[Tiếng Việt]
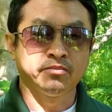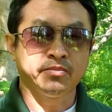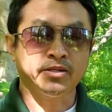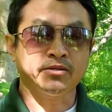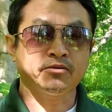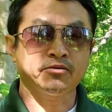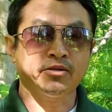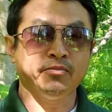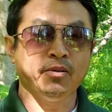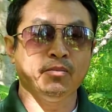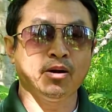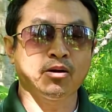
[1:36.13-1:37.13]
bé cho cái tim
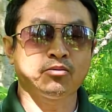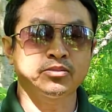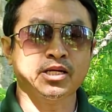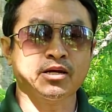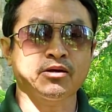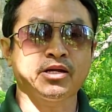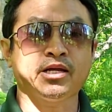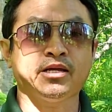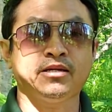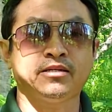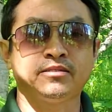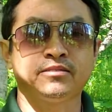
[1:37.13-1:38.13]
hôm lo của sao cái
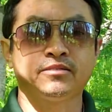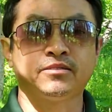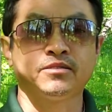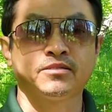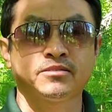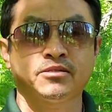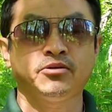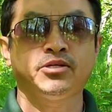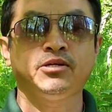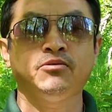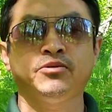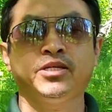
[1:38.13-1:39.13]
này giờ
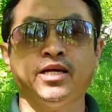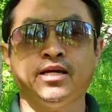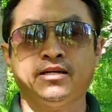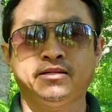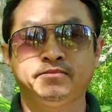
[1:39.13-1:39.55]
xí lu chứ à?